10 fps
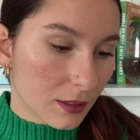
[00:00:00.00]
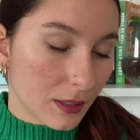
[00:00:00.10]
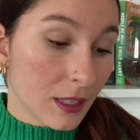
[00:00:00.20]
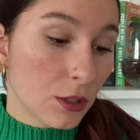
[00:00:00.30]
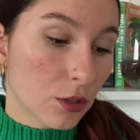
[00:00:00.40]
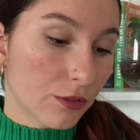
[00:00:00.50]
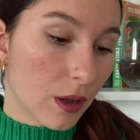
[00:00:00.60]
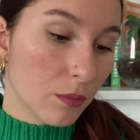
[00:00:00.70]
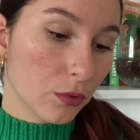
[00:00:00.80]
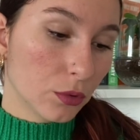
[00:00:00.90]
Les deux
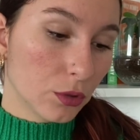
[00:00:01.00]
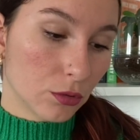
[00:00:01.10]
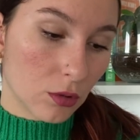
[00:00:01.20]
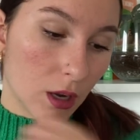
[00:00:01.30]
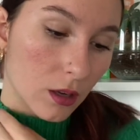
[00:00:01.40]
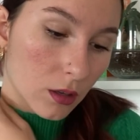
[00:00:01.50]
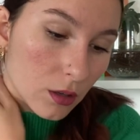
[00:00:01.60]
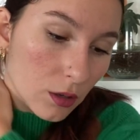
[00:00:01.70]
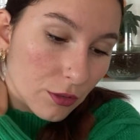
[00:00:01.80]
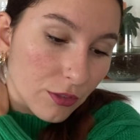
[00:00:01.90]
femmes vont devoir
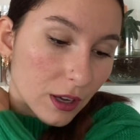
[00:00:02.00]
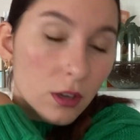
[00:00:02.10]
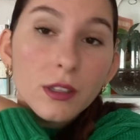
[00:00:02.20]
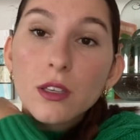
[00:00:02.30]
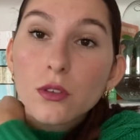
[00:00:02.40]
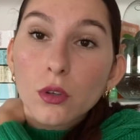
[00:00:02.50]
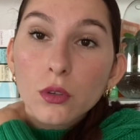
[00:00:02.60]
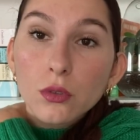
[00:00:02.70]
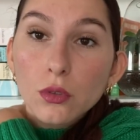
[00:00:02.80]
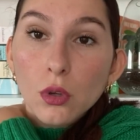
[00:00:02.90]
euh, faire
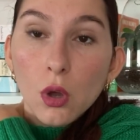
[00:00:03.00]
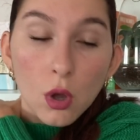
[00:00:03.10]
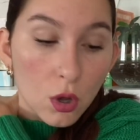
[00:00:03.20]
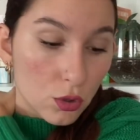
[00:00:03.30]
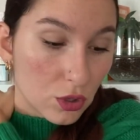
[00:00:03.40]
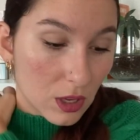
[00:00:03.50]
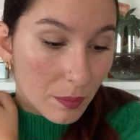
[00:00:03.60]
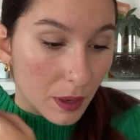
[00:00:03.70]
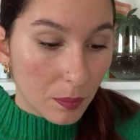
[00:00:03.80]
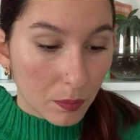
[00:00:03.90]
connaissance. Je ne sais
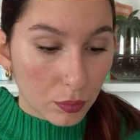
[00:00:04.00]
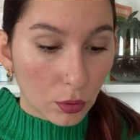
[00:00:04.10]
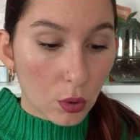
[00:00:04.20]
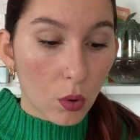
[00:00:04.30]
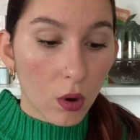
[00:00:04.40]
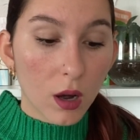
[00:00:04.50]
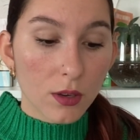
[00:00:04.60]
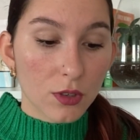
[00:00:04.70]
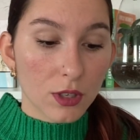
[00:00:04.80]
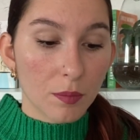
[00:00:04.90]
pas
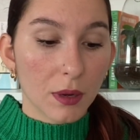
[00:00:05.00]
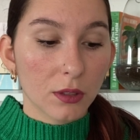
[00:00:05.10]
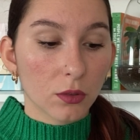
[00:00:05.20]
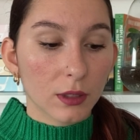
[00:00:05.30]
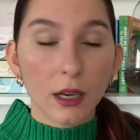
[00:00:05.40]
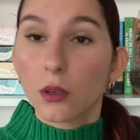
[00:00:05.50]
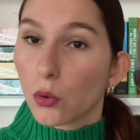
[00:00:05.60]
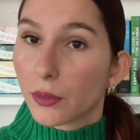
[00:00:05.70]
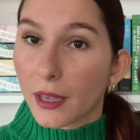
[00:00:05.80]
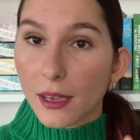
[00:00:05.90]
pourquoi, je ne sais pas dans quel
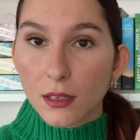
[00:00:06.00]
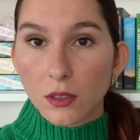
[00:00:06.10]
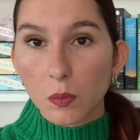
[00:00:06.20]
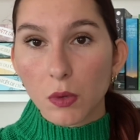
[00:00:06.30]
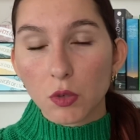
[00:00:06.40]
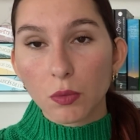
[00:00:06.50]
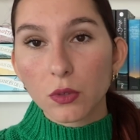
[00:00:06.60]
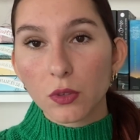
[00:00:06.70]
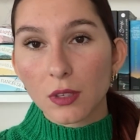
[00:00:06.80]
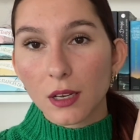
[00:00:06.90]
contexte, mais je
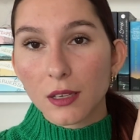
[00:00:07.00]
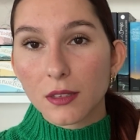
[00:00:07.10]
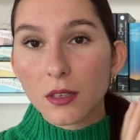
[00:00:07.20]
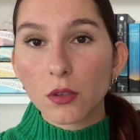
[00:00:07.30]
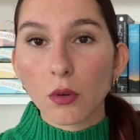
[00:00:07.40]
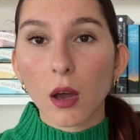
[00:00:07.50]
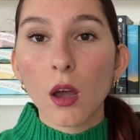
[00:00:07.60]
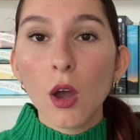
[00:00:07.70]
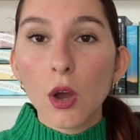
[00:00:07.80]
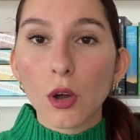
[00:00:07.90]
pense que c'est les histoires
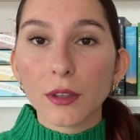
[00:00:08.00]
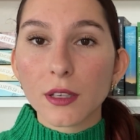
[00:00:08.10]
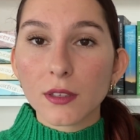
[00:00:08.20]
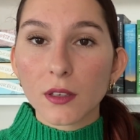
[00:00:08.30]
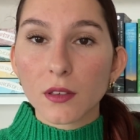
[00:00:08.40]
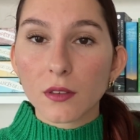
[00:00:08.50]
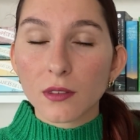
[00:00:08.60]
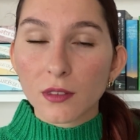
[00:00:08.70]
euh, de, ces,